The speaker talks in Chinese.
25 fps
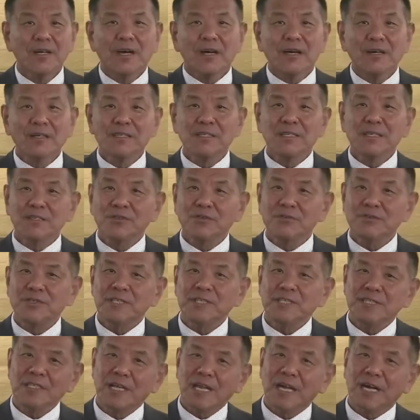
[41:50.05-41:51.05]
哎呀，都是
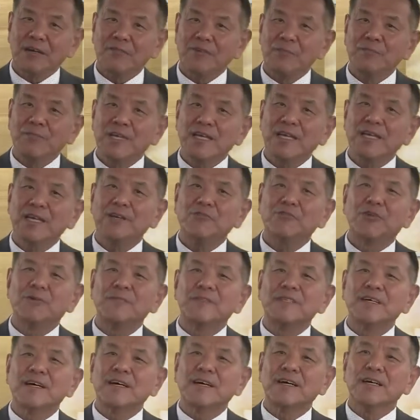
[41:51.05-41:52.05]
希腊文明给我
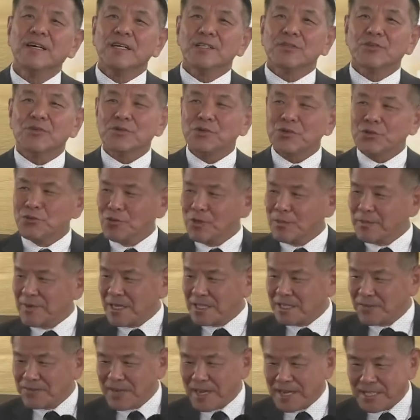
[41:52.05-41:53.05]
们的，都是罗马
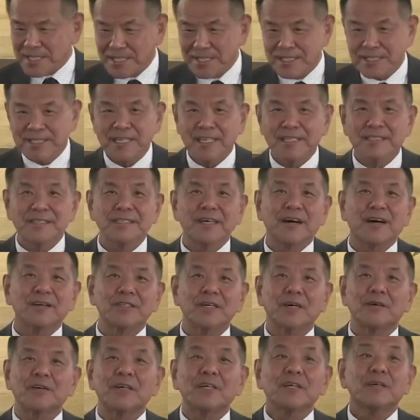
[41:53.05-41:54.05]
的法制建造
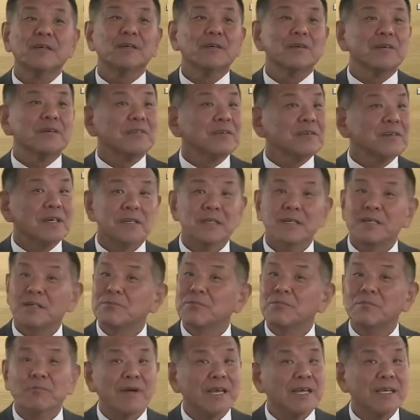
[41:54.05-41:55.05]
的。哎，
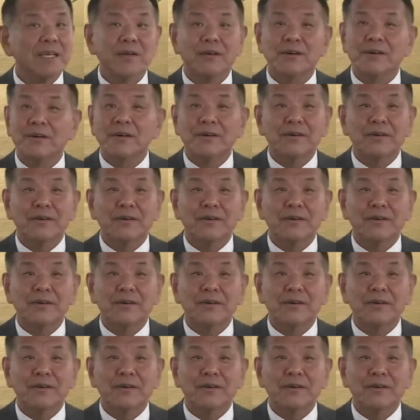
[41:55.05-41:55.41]
没有，